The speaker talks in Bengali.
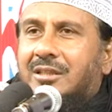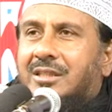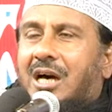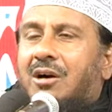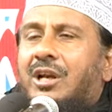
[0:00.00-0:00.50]

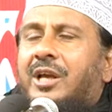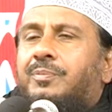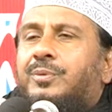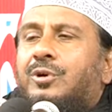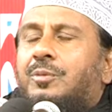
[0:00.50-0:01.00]
তাহলে
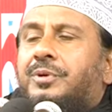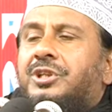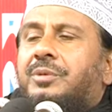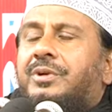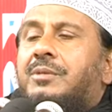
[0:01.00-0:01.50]
পুরো
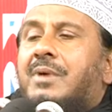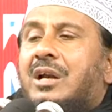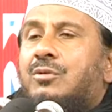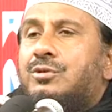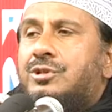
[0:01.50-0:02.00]
পৃথিবীর
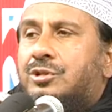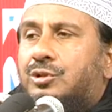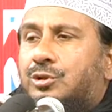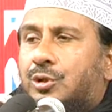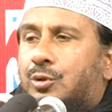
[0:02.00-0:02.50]
মানুষ
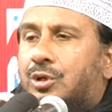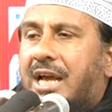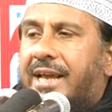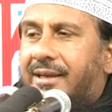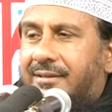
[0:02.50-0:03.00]
দুটো কোটায়